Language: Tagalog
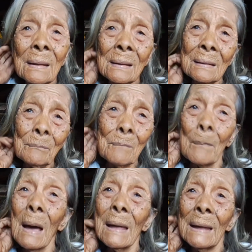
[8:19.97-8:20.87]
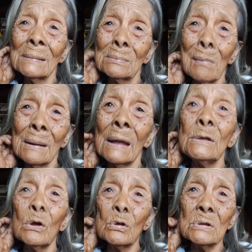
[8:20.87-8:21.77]
Mm. Mabait,
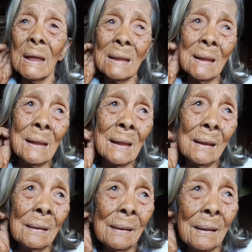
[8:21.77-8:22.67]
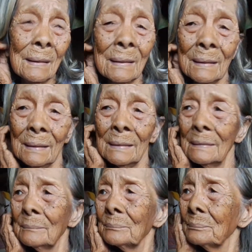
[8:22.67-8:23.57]
makidiyos din. Oo.
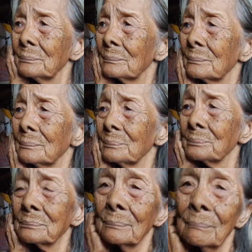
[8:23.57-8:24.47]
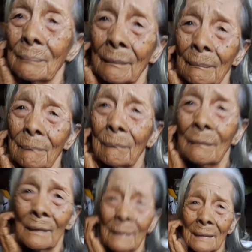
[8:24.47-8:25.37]
Alagaan ka niyan.
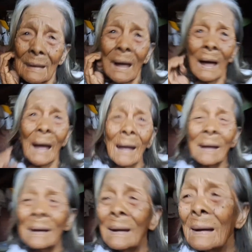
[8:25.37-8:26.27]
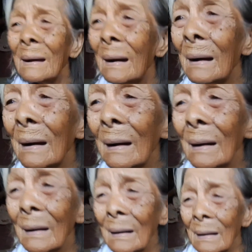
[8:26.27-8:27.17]
Ha? Alagaan ka ng apo
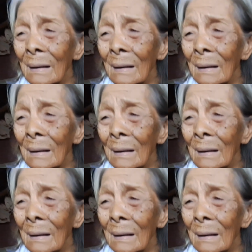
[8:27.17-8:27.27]
mo.